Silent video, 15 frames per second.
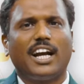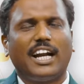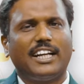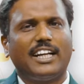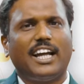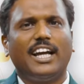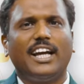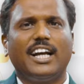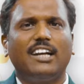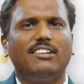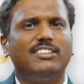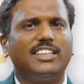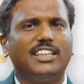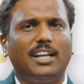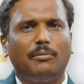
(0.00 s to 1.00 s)
கட்டாய
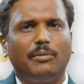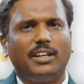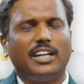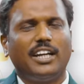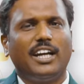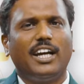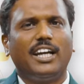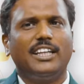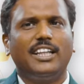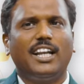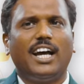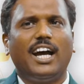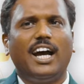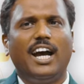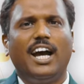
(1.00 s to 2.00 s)
கல்வி திட்டம் இருக்கு
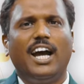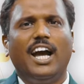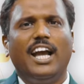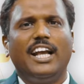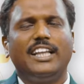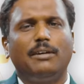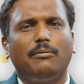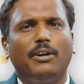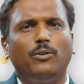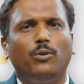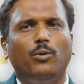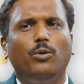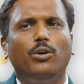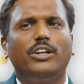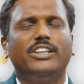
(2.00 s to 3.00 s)
இதுல இந்த மாதிரி
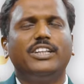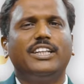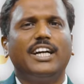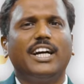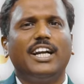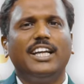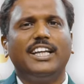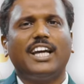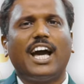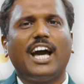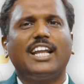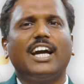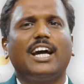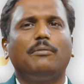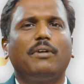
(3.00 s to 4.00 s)
ஒவ்வொரு திட்டங்களையும்
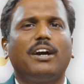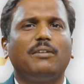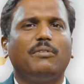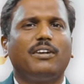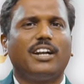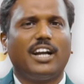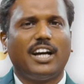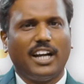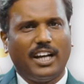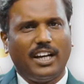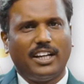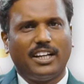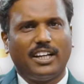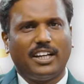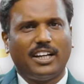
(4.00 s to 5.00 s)
யார் யார் பயன்படுறாங்க
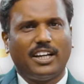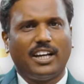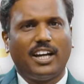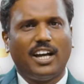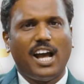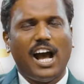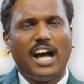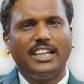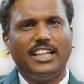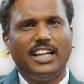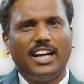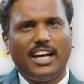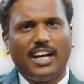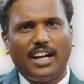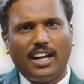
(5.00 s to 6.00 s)
அந்த
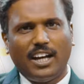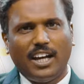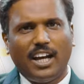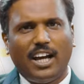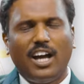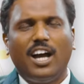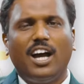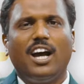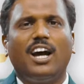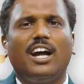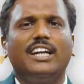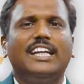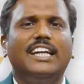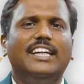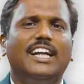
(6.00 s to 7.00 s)

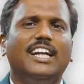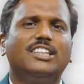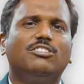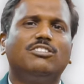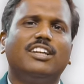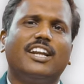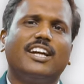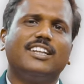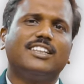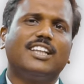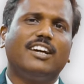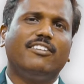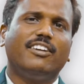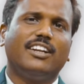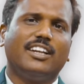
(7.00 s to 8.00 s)
டீட்டெயில்ஸ் வந்து எனக்கு
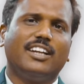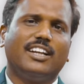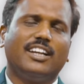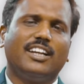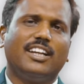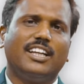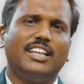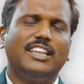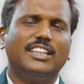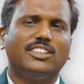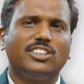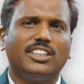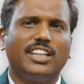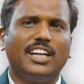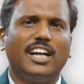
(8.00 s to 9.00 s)
தேவை இருக்கு இந்த
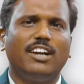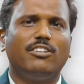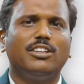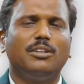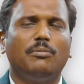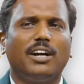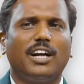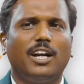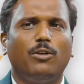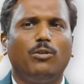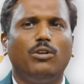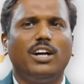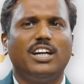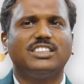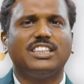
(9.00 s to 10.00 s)
திட்டங்கள் வந்து மக்களை
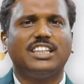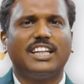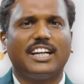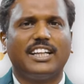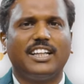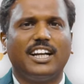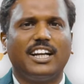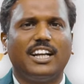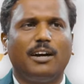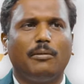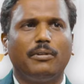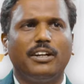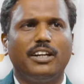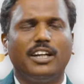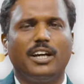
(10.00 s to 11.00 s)
ஒழுங்காக சென்றடையா இல்லையா
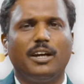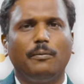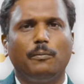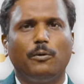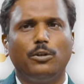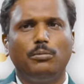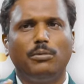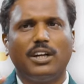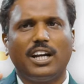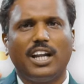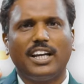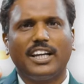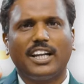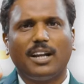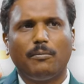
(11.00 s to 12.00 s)
அப்படின்னு
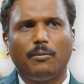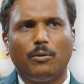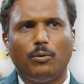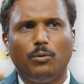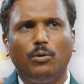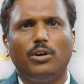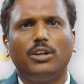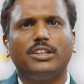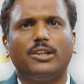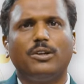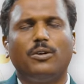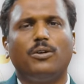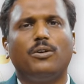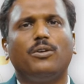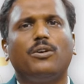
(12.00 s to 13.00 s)
பொதுமக்களாகிய நம்ம
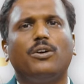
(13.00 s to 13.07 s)
ஒவ்வொருத்தரும்